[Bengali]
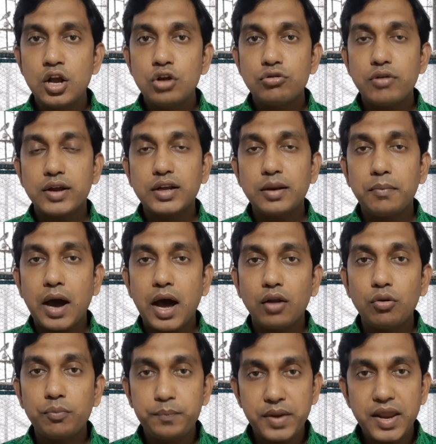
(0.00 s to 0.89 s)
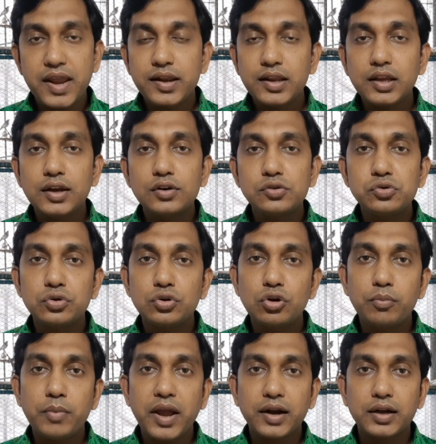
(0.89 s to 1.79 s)
তো একটা ভালো পেয়ারিংয়ের জন্য
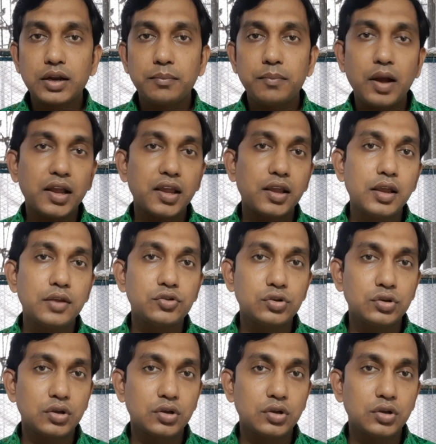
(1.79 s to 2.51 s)
বা একটা পাখিকে